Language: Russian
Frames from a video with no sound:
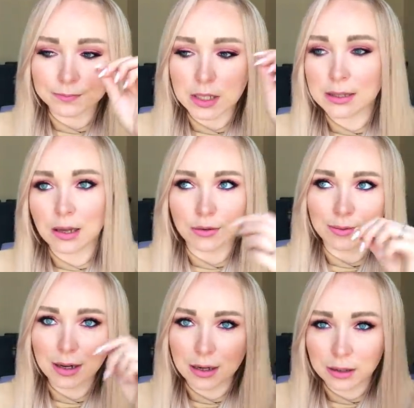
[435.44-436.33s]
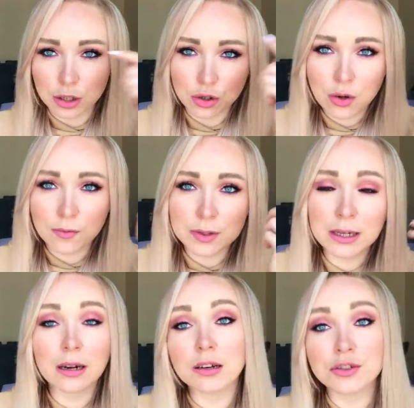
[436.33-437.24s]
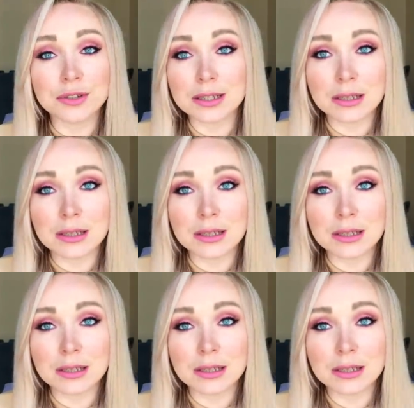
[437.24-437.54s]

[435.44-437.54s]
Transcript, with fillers: не знаю, там, карандашом вы закрашиваете,